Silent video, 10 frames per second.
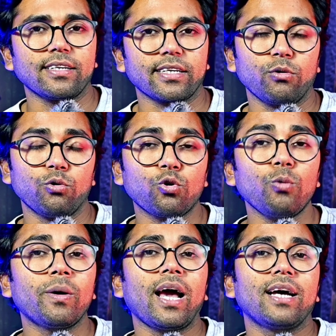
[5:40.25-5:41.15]
जा सके
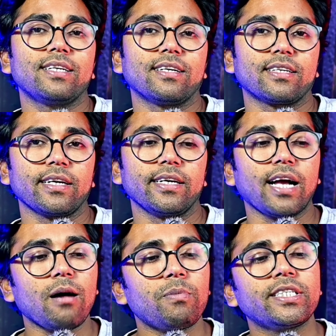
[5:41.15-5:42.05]
उनको बनाया जा सके
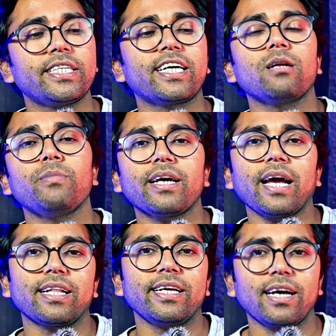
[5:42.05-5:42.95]
यहाँ पर जिक्र भी
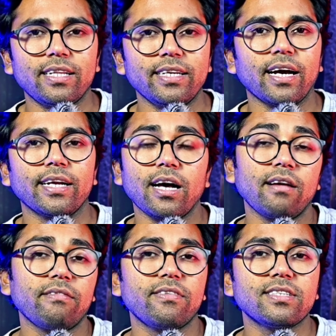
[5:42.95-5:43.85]
कैथी का दिया यहाँ
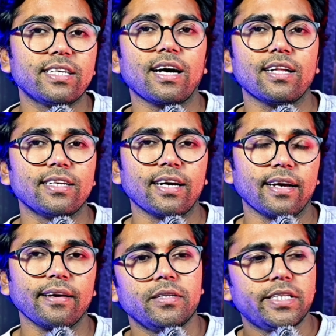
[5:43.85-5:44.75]
रेफरेंस दिखा दिया
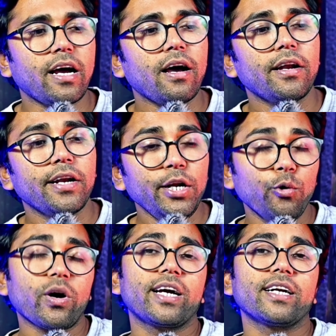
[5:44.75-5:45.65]
है जहाँ
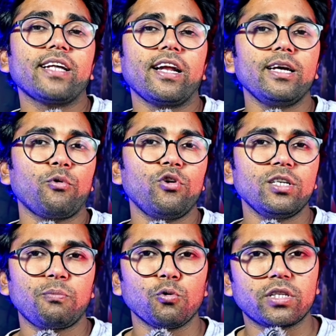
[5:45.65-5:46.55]
लियो का किरदार
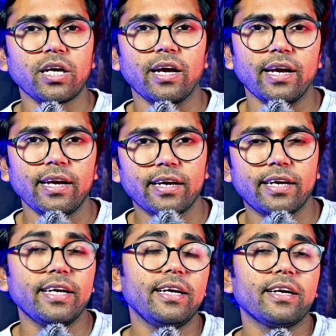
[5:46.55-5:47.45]
नेपोलियन से पूछता है
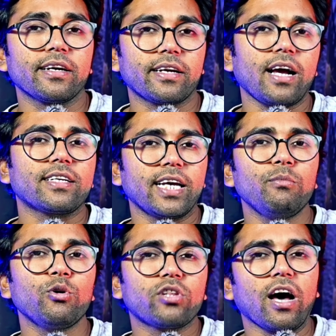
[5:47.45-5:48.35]
कि क्या सही
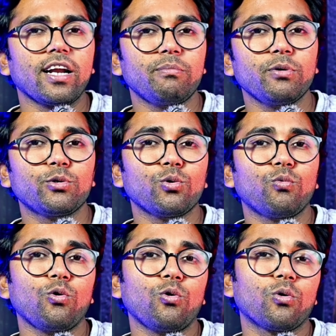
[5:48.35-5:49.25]
में थाने पे जो
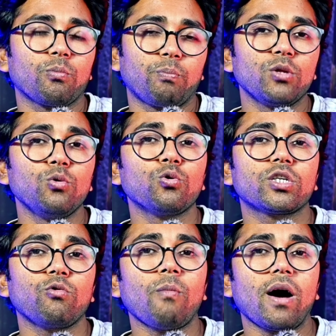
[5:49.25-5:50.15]
वो बंदूक से वो